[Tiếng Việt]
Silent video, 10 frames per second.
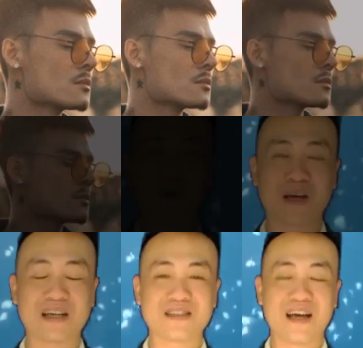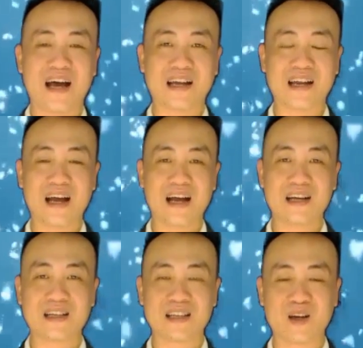Cảm ơn quý khán giả đã
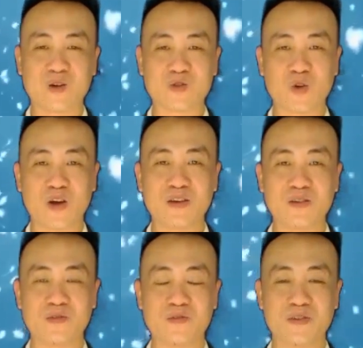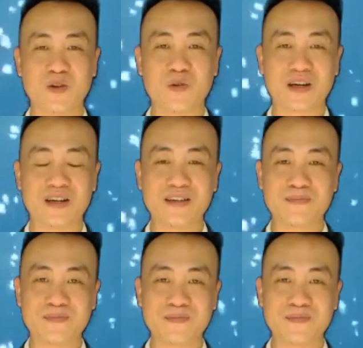theo dõi video clip.